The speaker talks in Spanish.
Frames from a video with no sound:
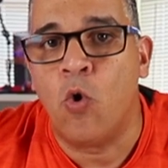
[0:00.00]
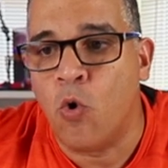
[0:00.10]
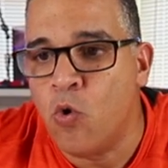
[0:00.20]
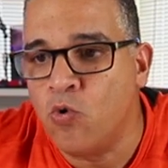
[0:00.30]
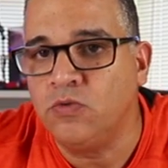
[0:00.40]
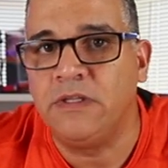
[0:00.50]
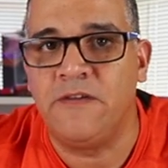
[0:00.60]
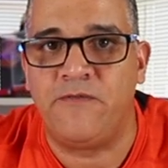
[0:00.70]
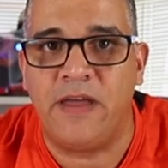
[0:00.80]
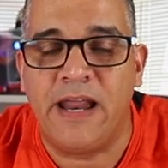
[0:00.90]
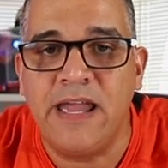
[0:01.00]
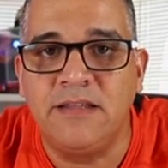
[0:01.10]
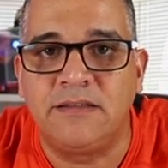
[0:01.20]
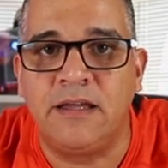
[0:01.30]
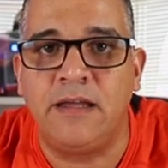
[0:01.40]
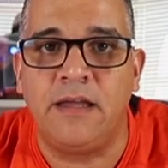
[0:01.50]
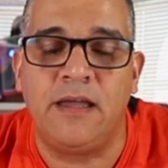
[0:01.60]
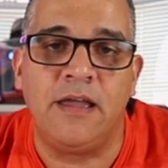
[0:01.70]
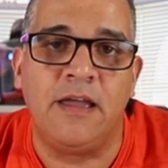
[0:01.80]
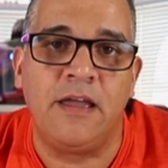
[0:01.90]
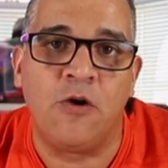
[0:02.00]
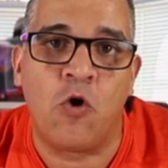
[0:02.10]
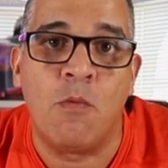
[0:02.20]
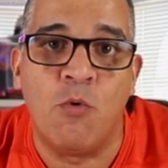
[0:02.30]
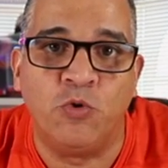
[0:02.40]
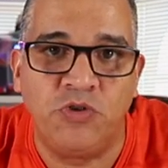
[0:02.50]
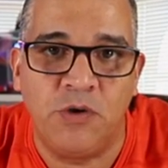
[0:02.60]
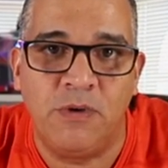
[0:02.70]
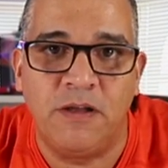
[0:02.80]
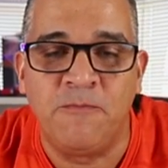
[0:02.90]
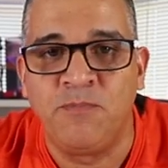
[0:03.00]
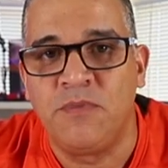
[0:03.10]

un diferente eh, combustible.